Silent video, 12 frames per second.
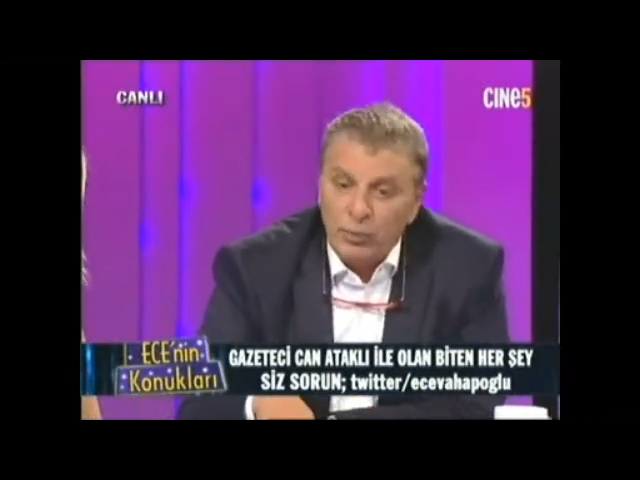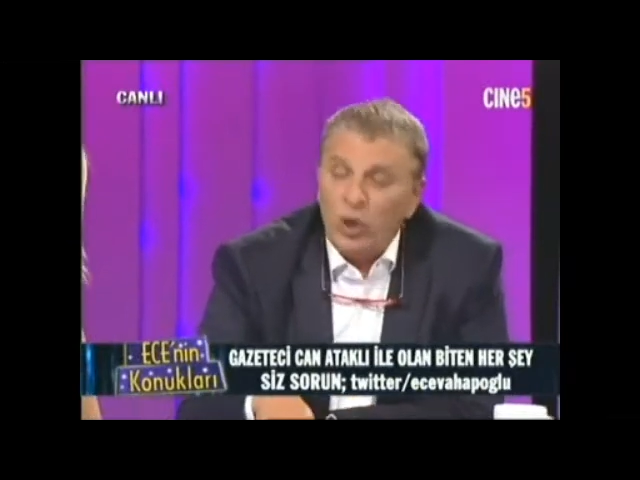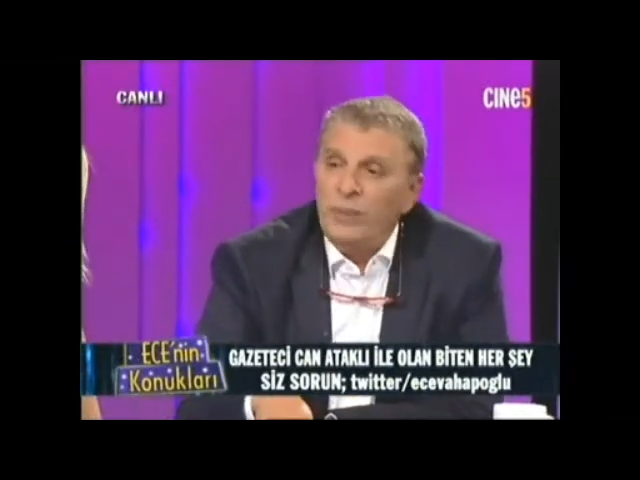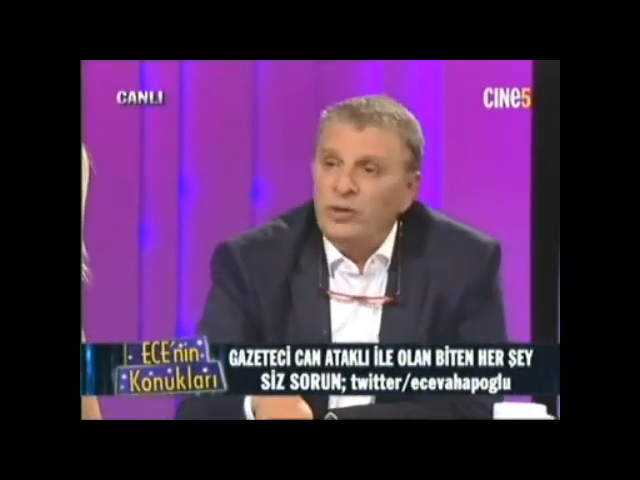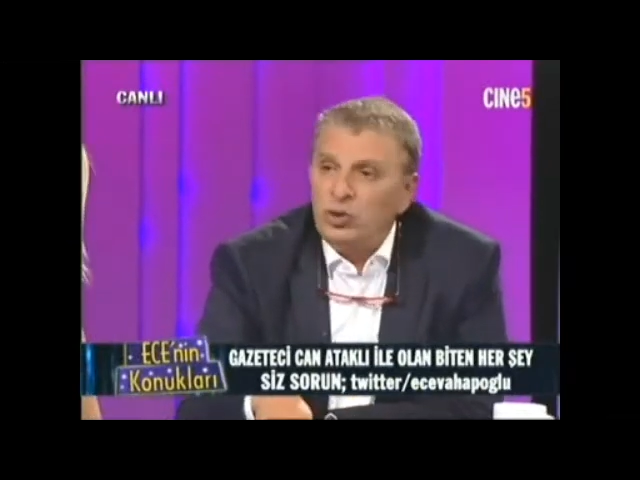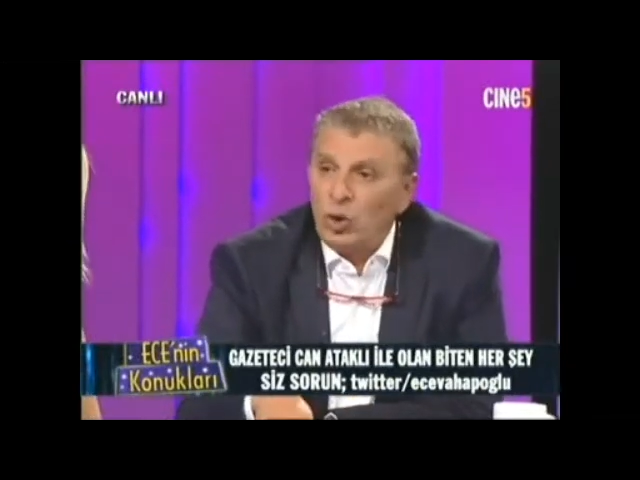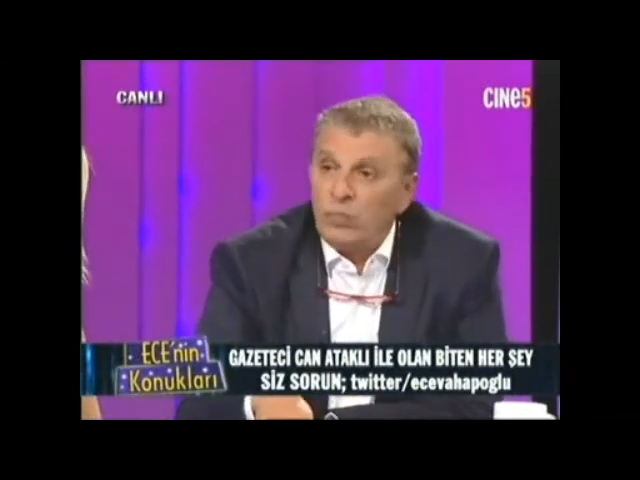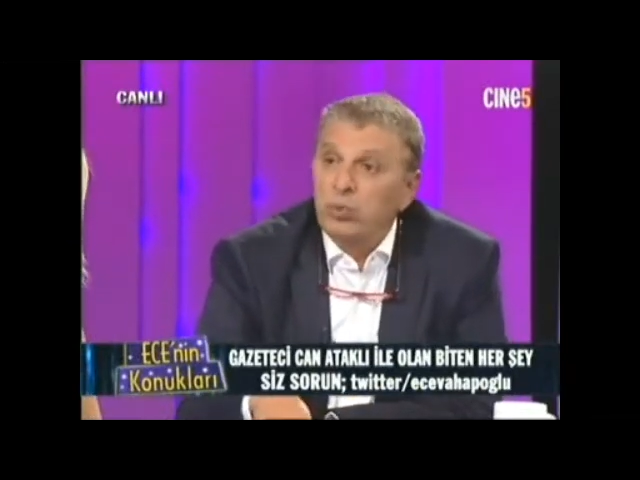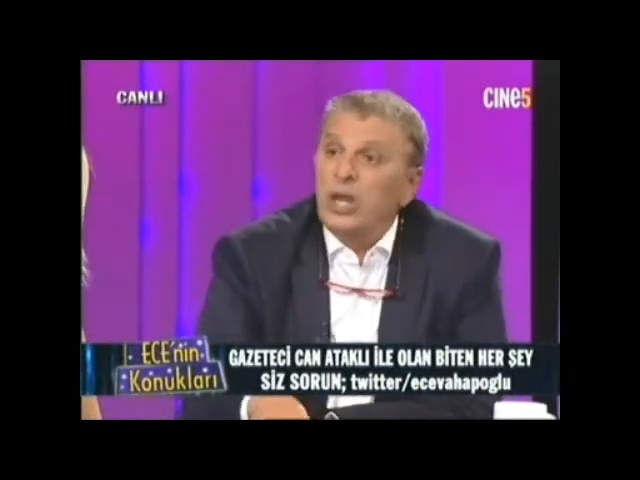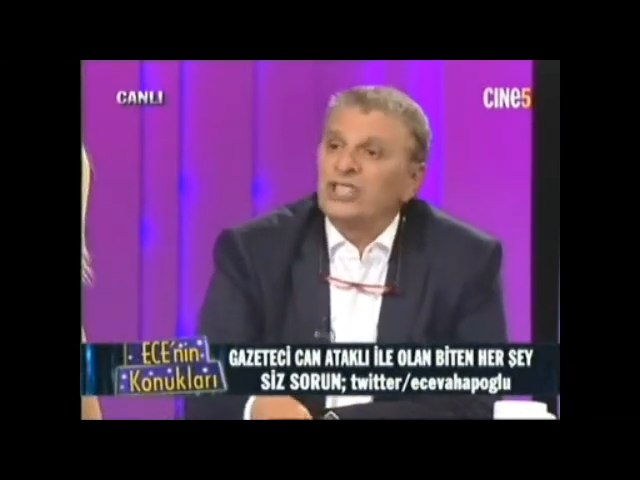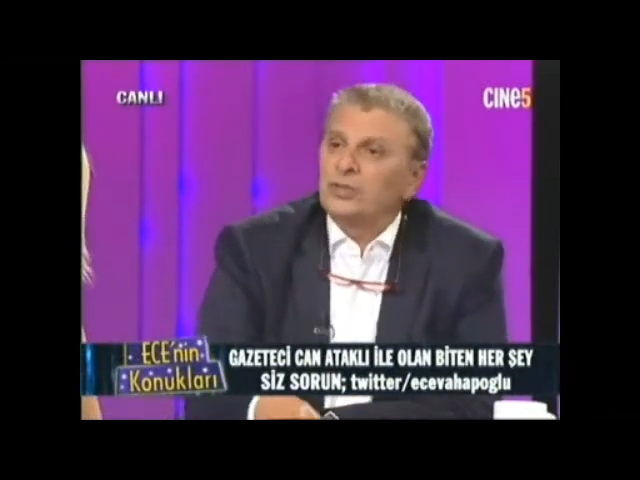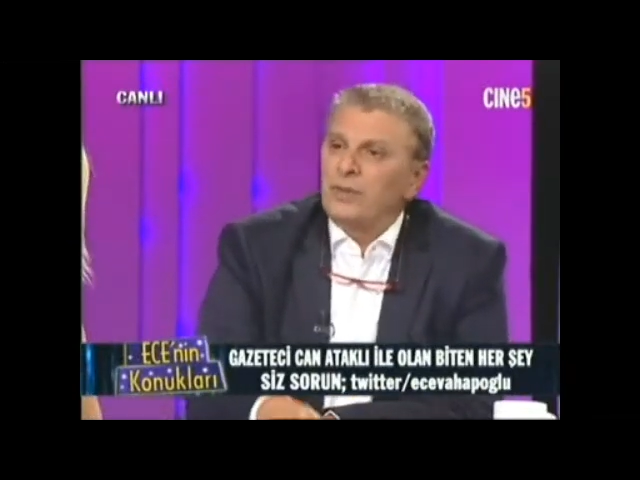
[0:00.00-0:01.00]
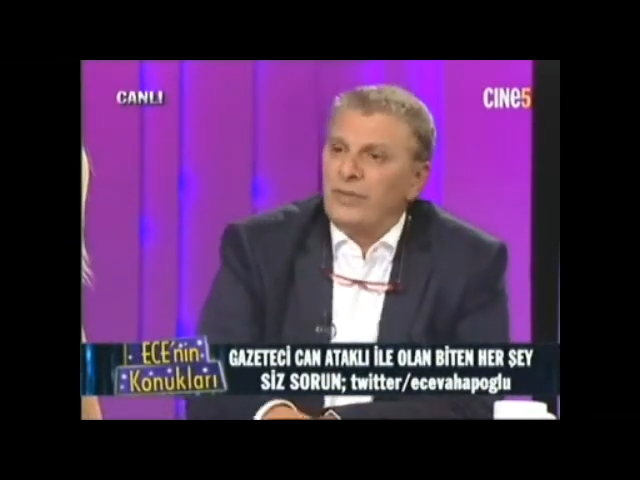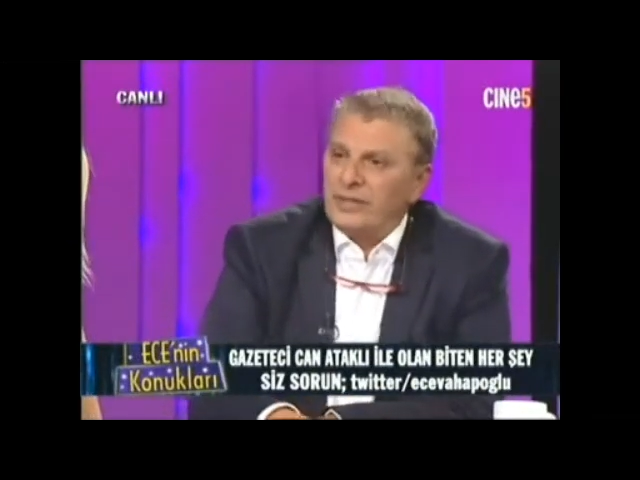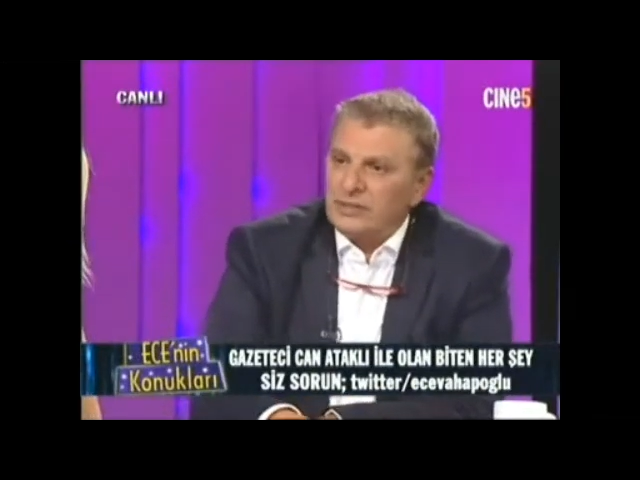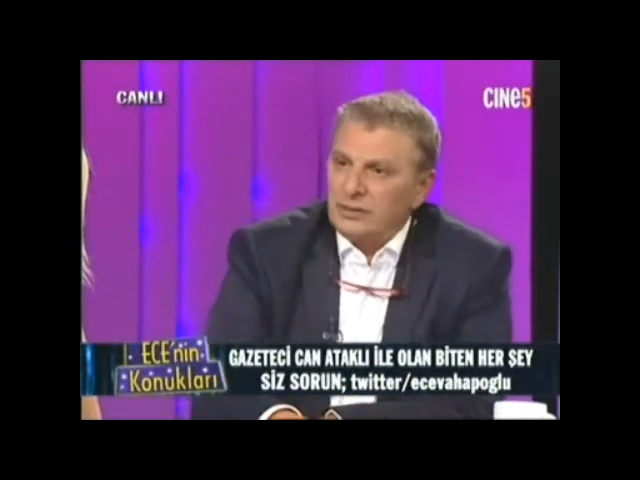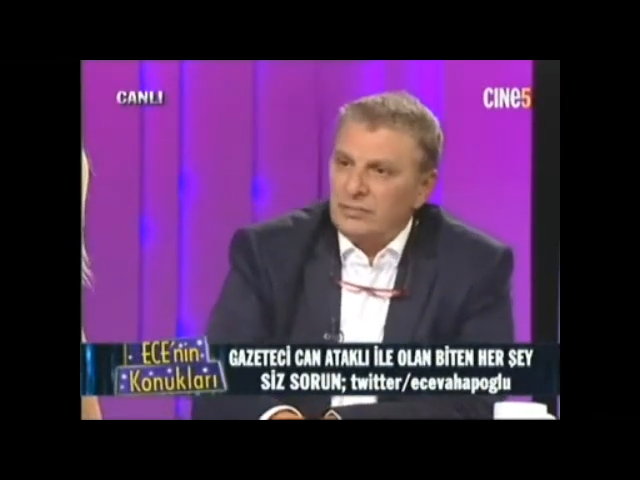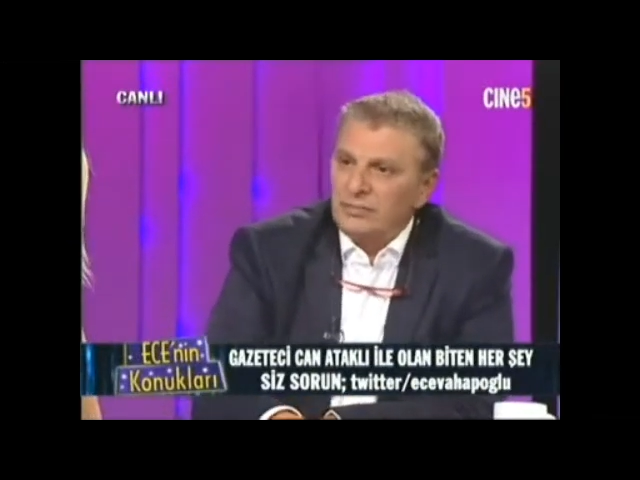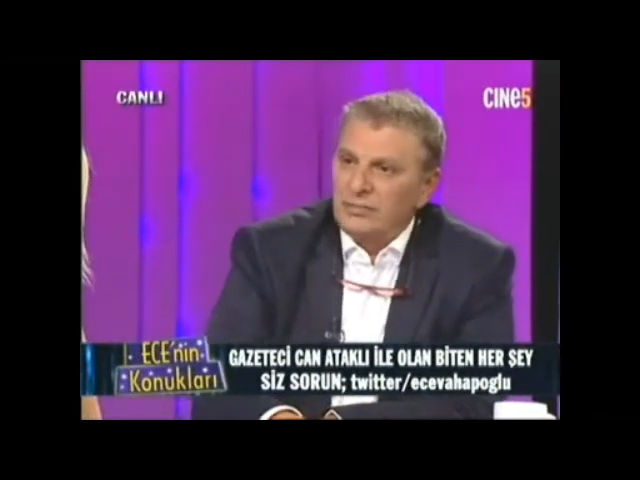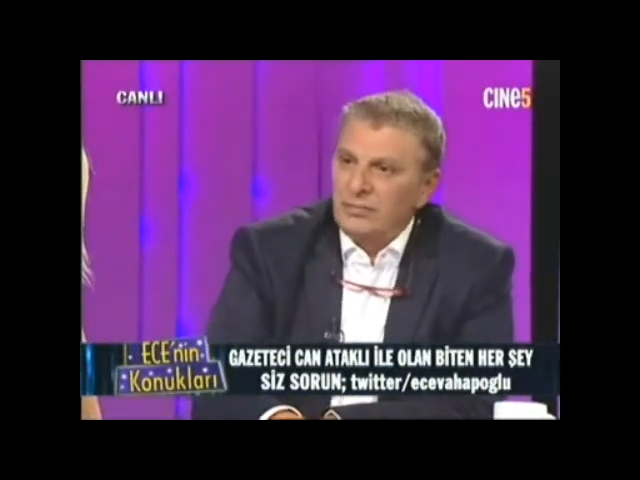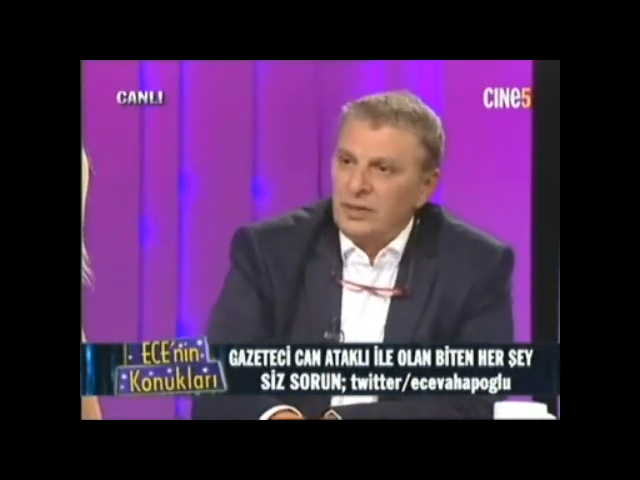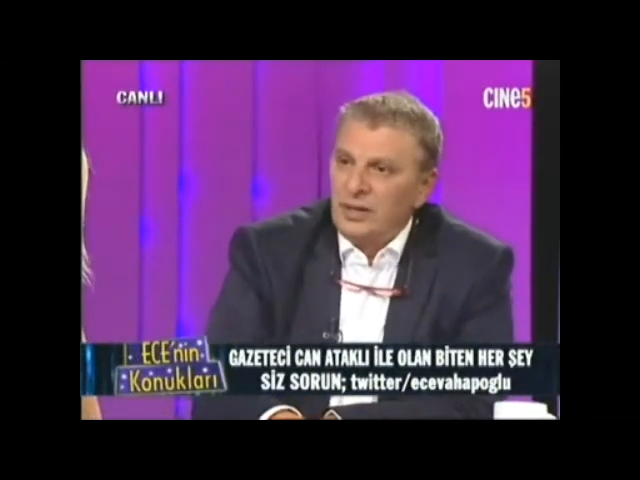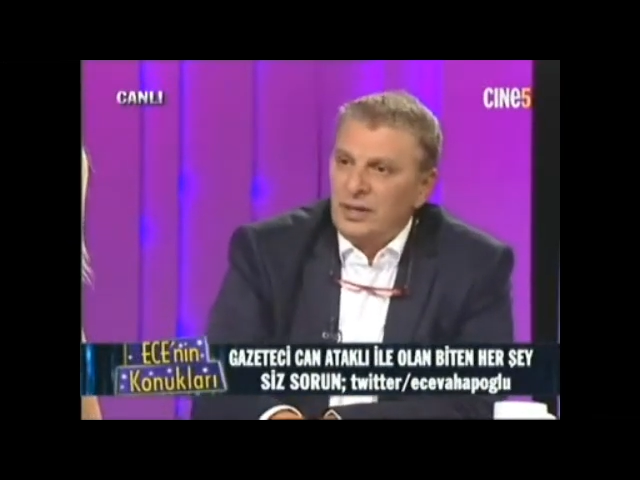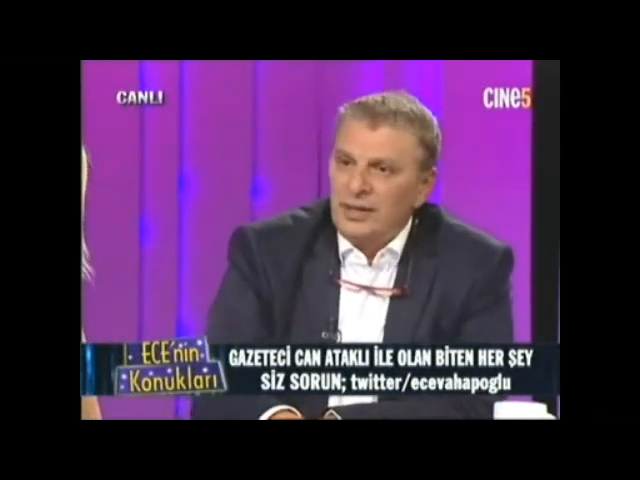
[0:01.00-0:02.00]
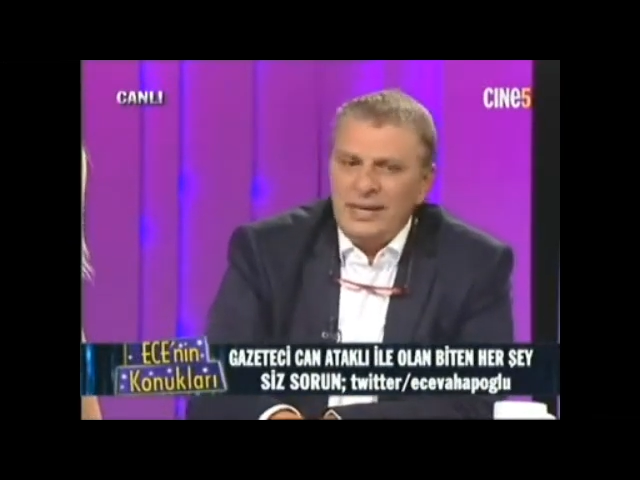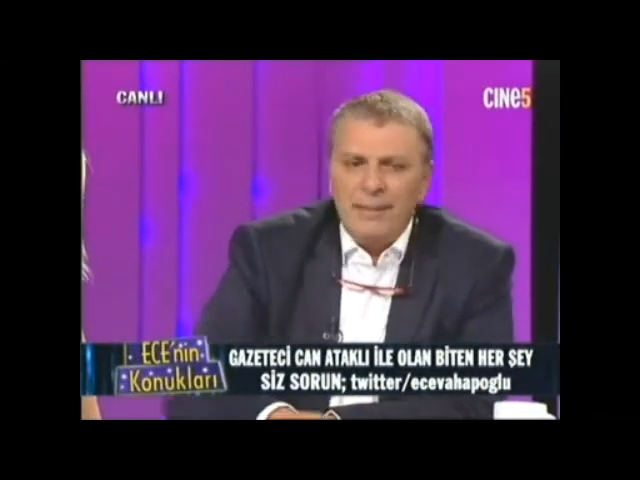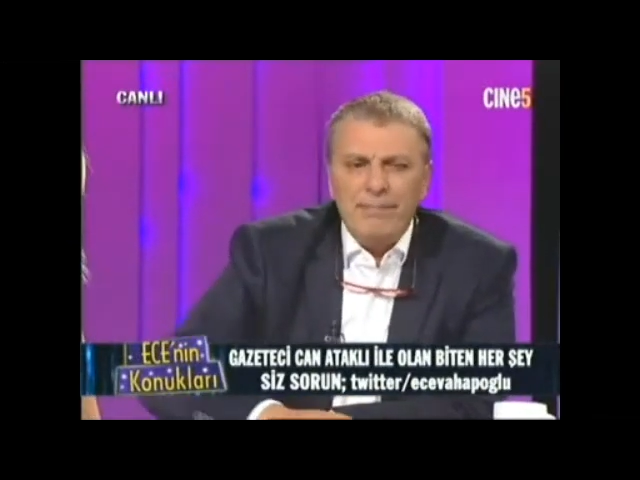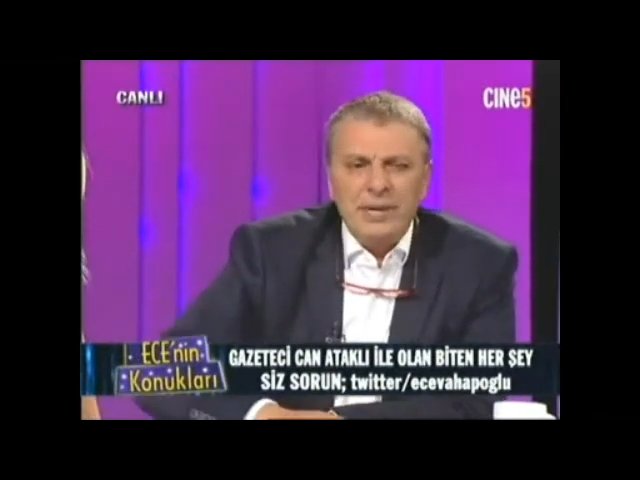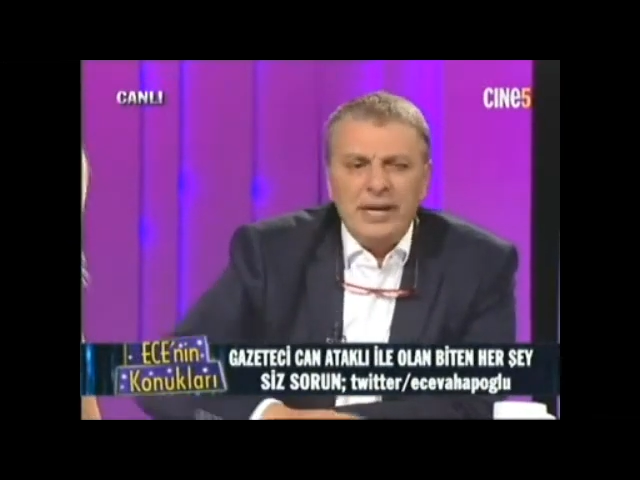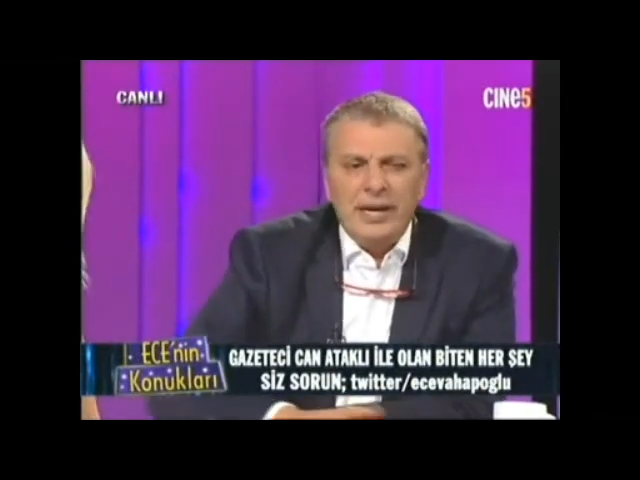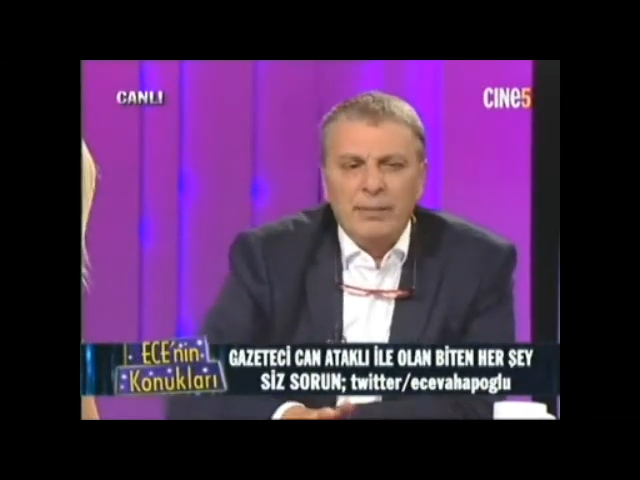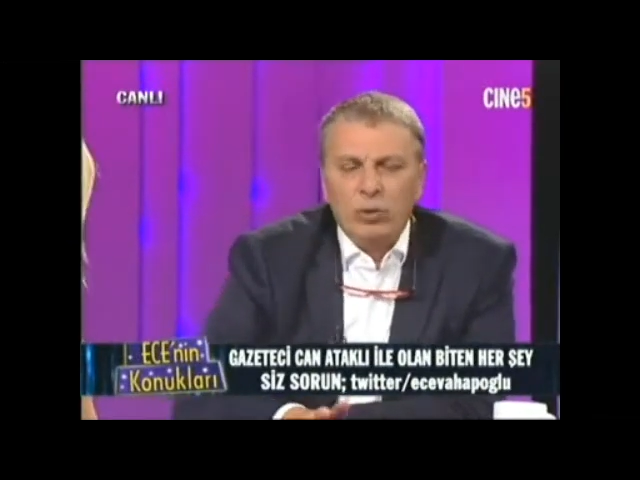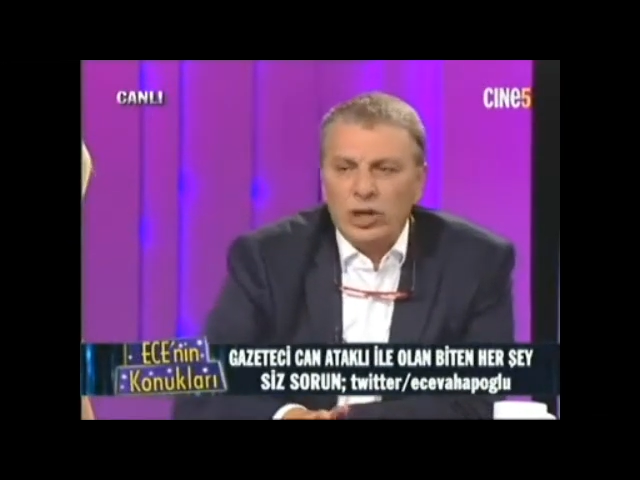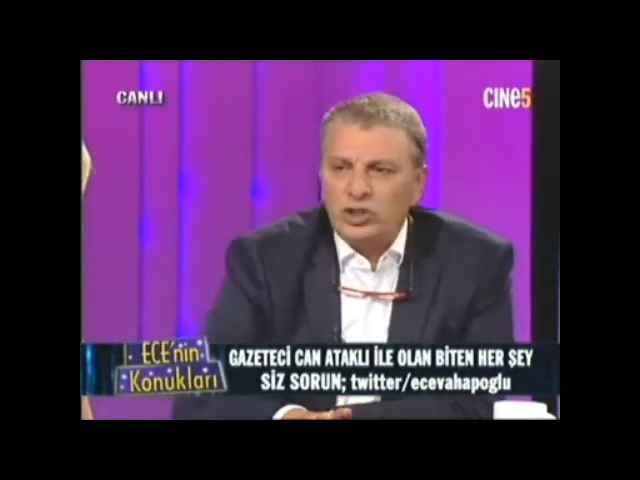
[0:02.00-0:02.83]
polemik yok bulaşma var. yani birine